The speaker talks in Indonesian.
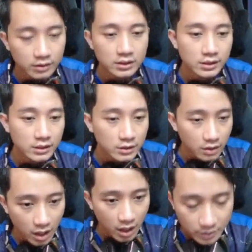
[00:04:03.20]
nah
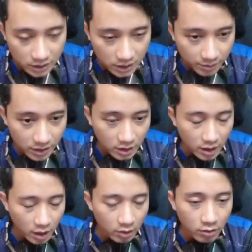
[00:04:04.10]
habis ke mythical
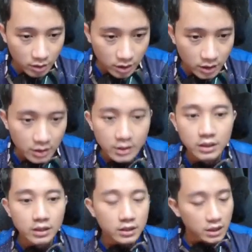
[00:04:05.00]
glory
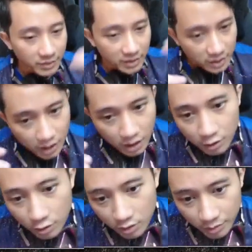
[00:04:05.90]
ke mythical glory
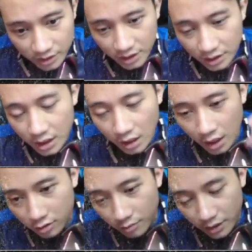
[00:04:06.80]
bersinar atau
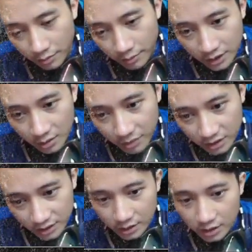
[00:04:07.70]
mitik
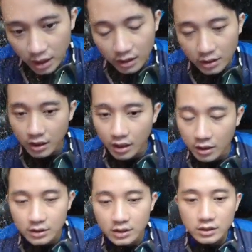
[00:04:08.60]
bersinar ya kan
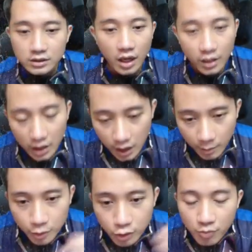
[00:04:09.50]
nah ini
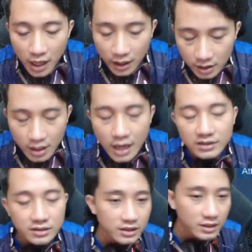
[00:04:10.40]
berubah drastis
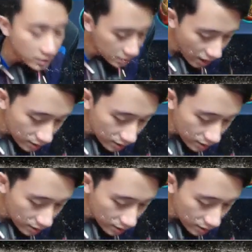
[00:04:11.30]
sangat-sangat